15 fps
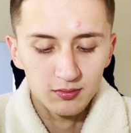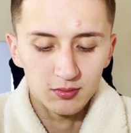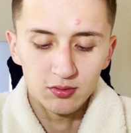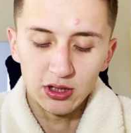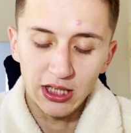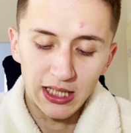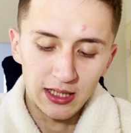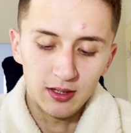
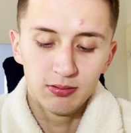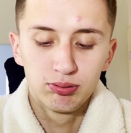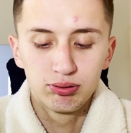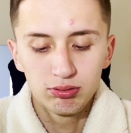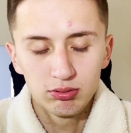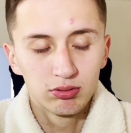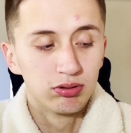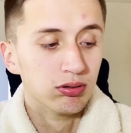Ja,
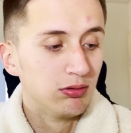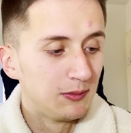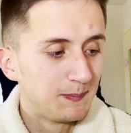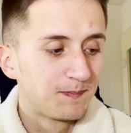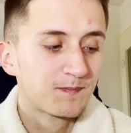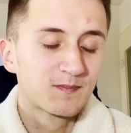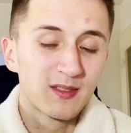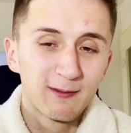
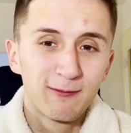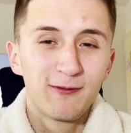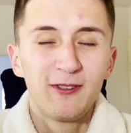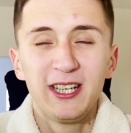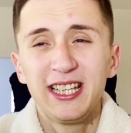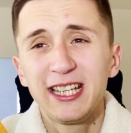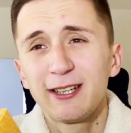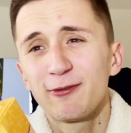
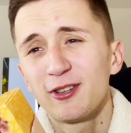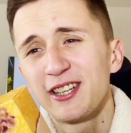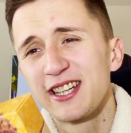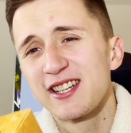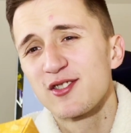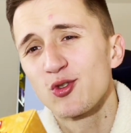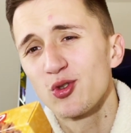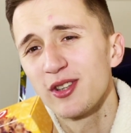finde ich von der
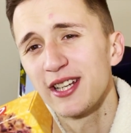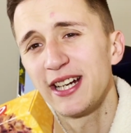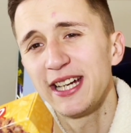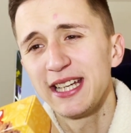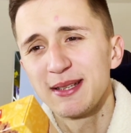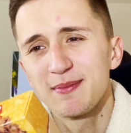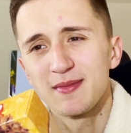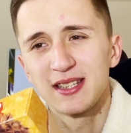
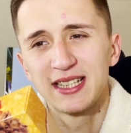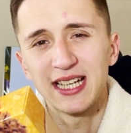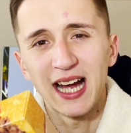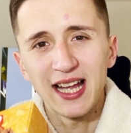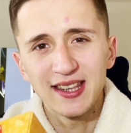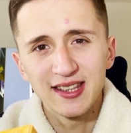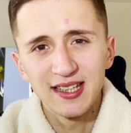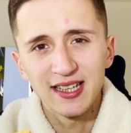Gesundheit die
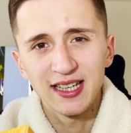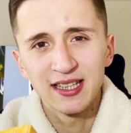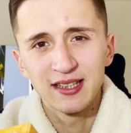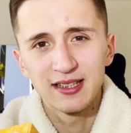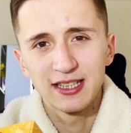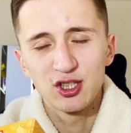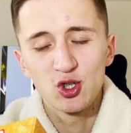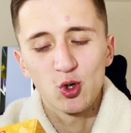anderen,
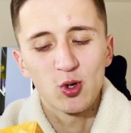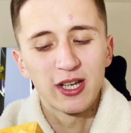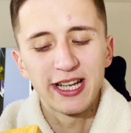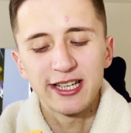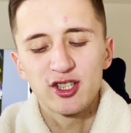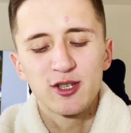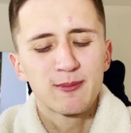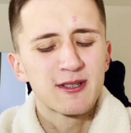die
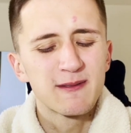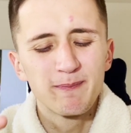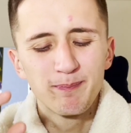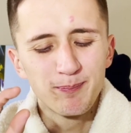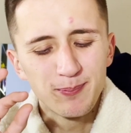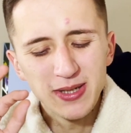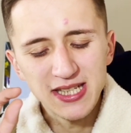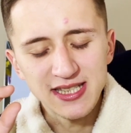Schokoladechips, ein
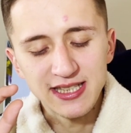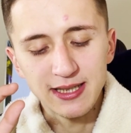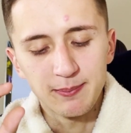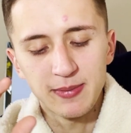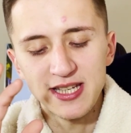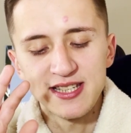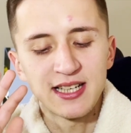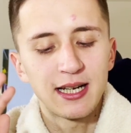bisschen besser,